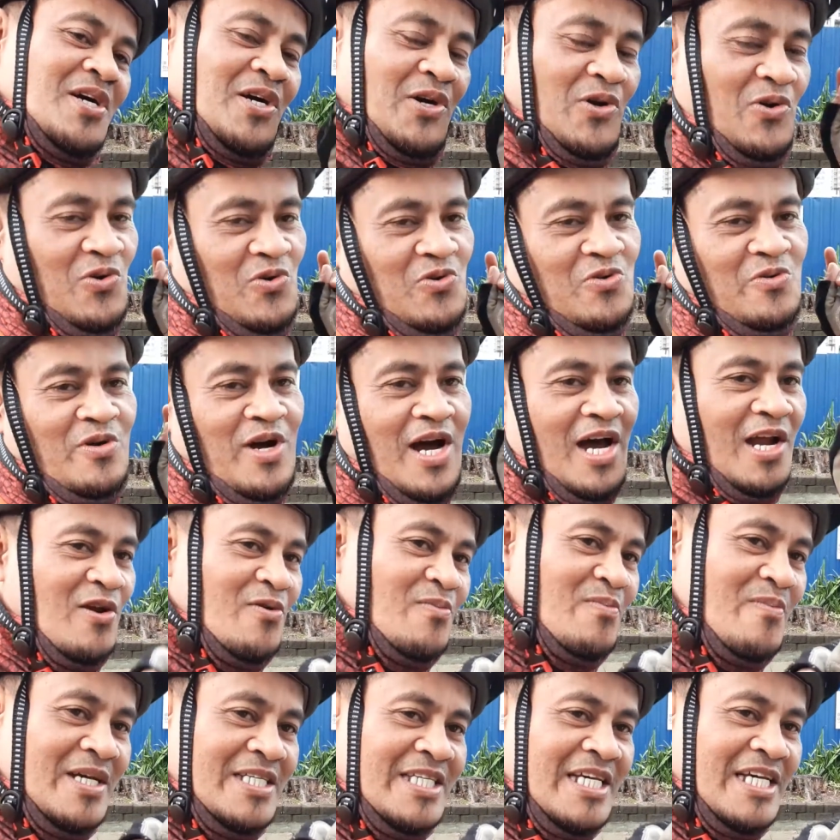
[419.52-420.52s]
Kung
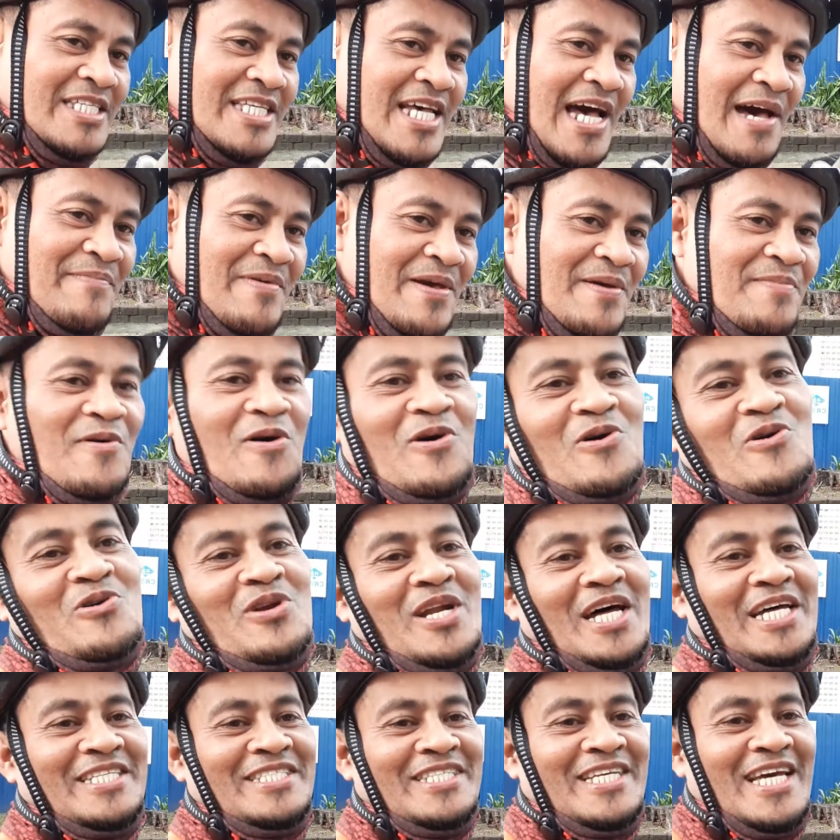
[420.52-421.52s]
anong masasabi mo,
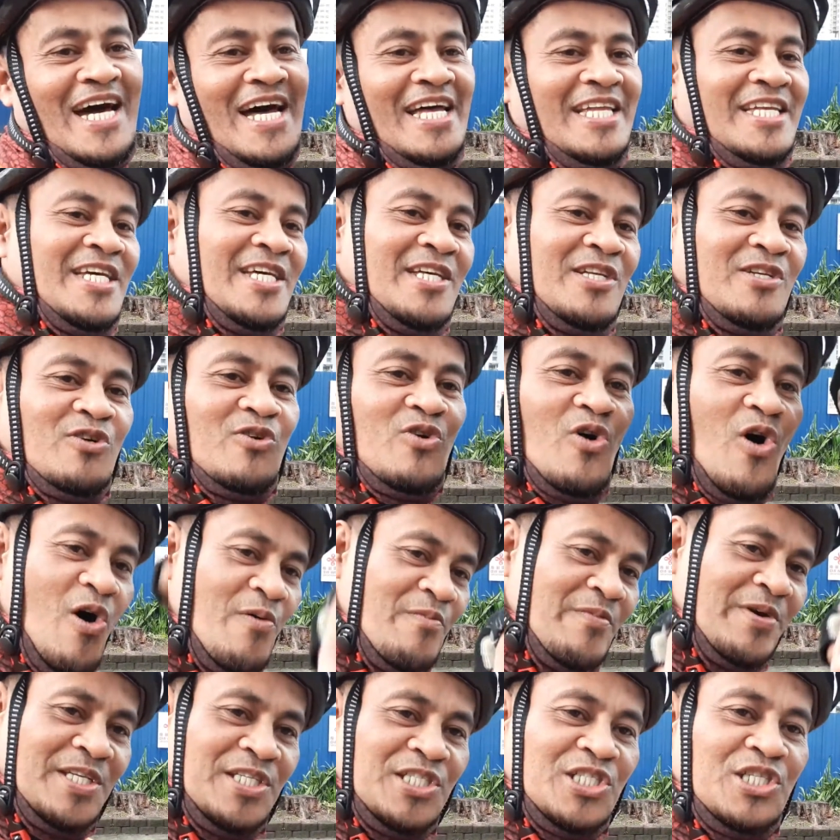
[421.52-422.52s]
nandyan in
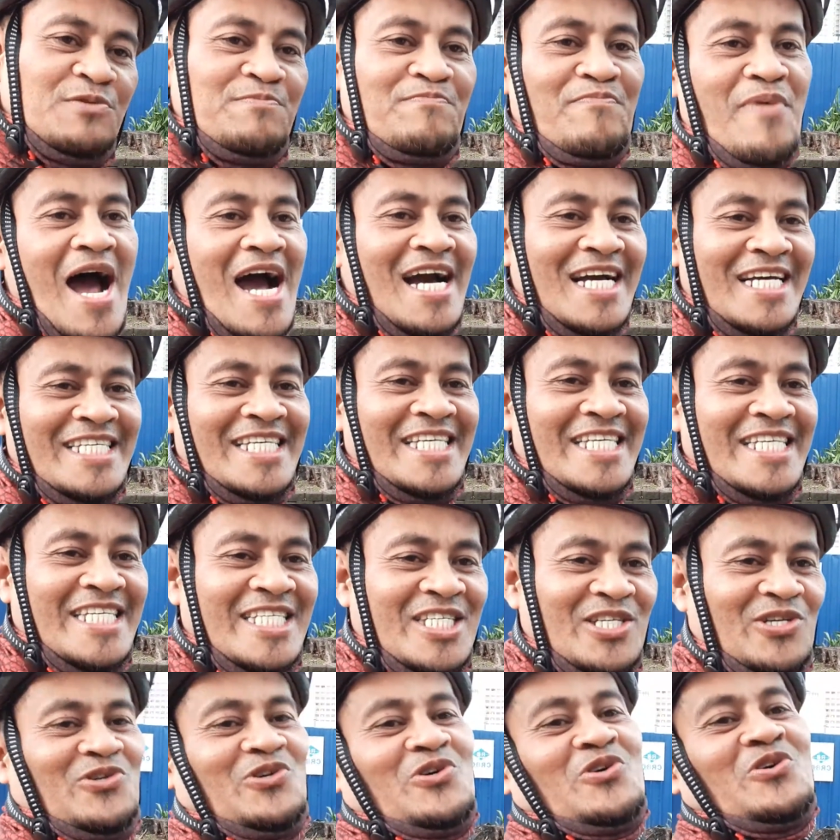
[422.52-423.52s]
comments box
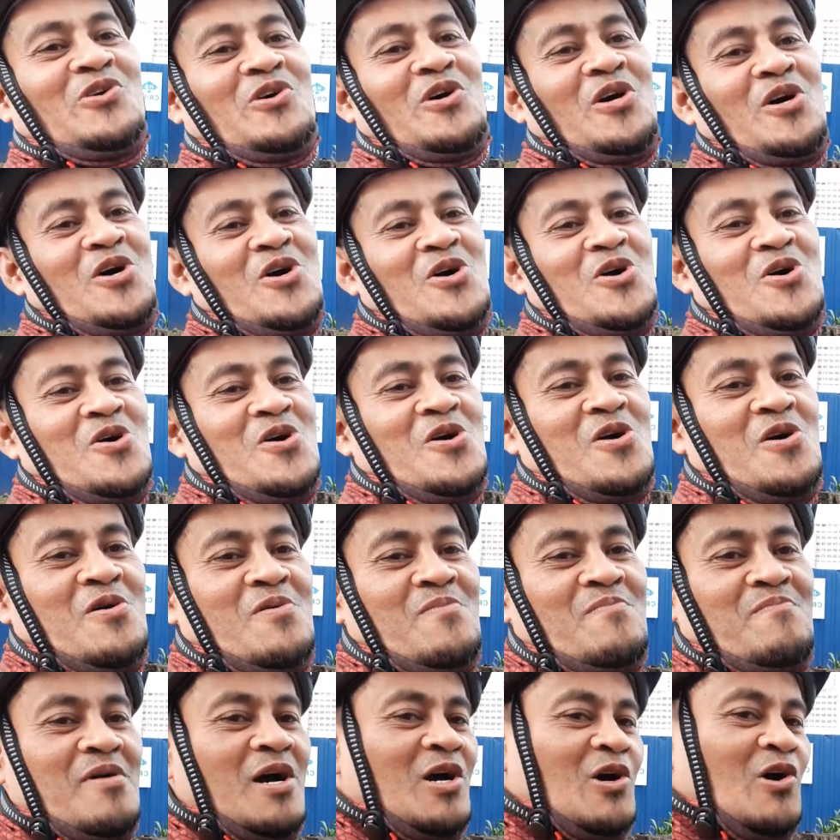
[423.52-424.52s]
So
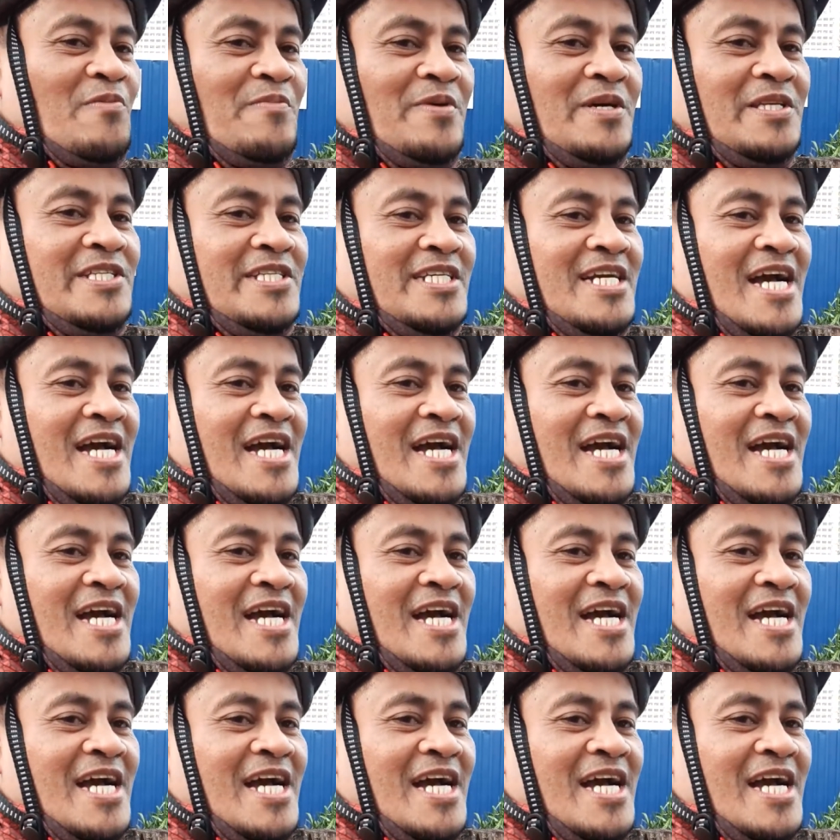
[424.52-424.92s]
mag-comments